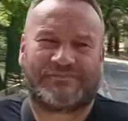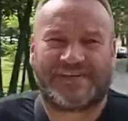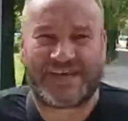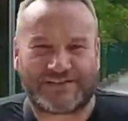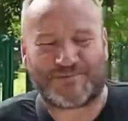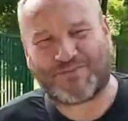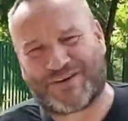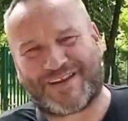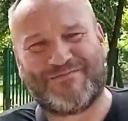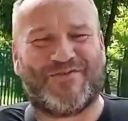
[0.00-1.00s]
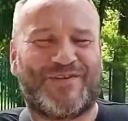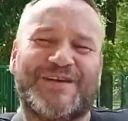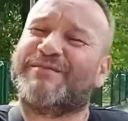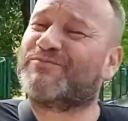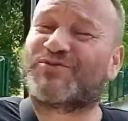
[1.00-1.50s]
jak to Marek mówi,
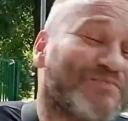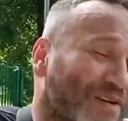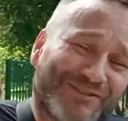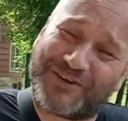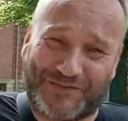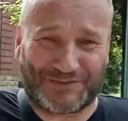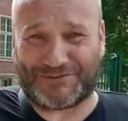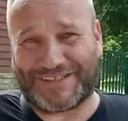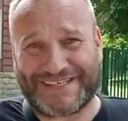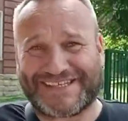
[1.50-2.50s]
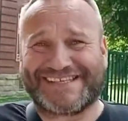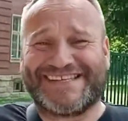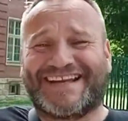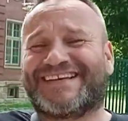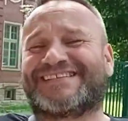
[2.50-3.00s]
przypadkowo tutaj się
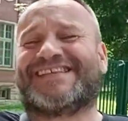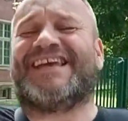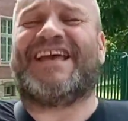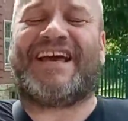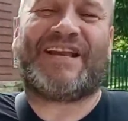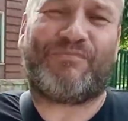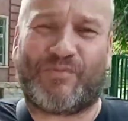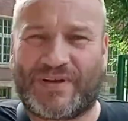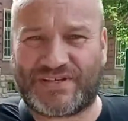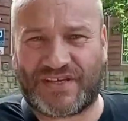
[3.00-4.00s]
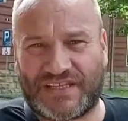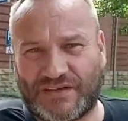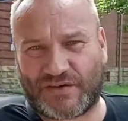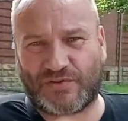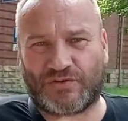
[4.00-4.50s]
znalazł, ale popatrzcie, ja
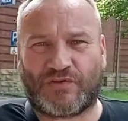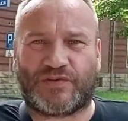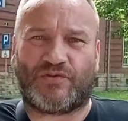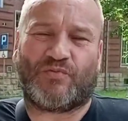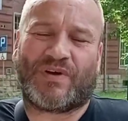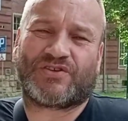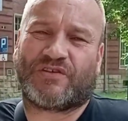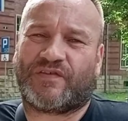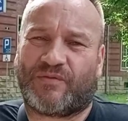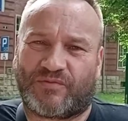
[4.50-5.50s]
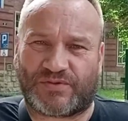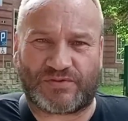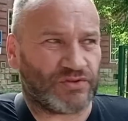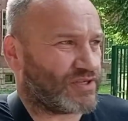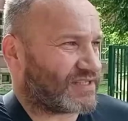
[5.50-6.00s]
tylko krótko wytłumaczę Wam po prostu,
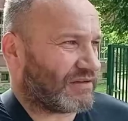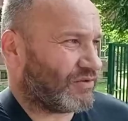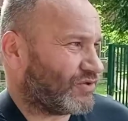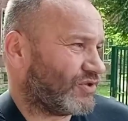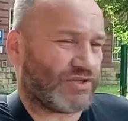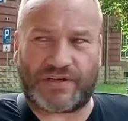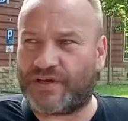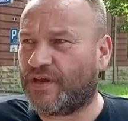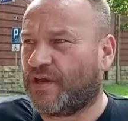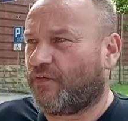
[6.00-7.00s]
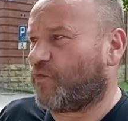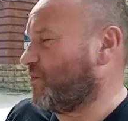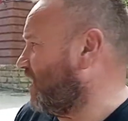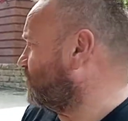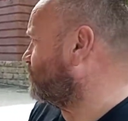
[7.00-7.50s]
co się stało dzisiaj. W
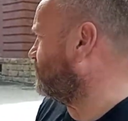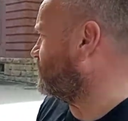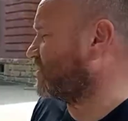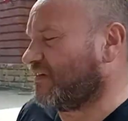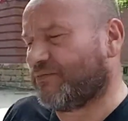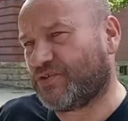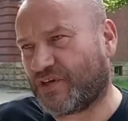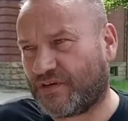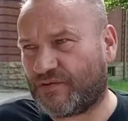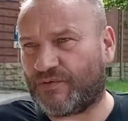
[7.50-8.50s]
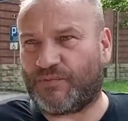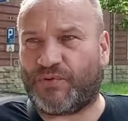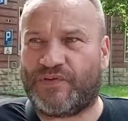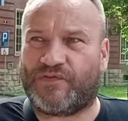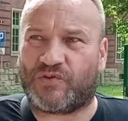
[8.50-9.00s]
Mielcu dostałem dzisiaj y,
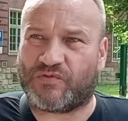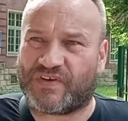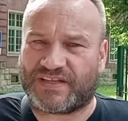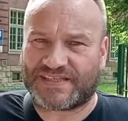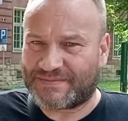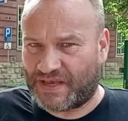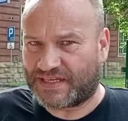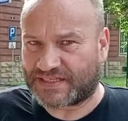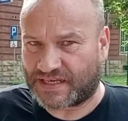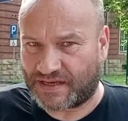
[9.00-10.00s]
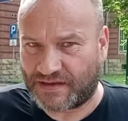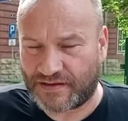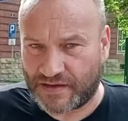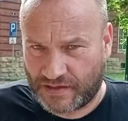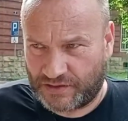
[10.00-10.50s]
poinformowany z Mielca
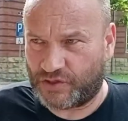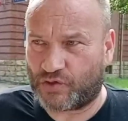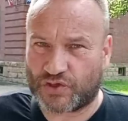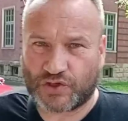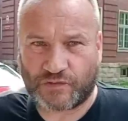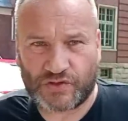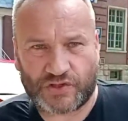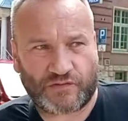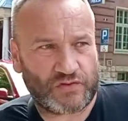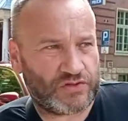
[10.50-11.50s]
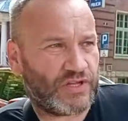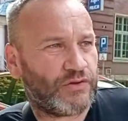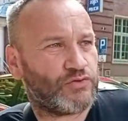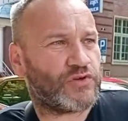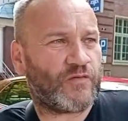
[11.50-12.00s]
i to rzeczywiście
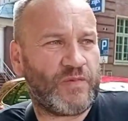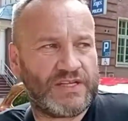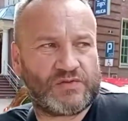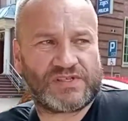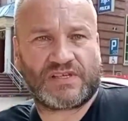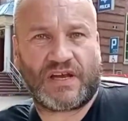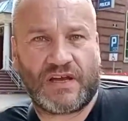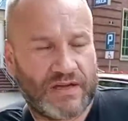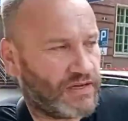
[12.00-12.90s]
funkcjonariusze w Mielcu za,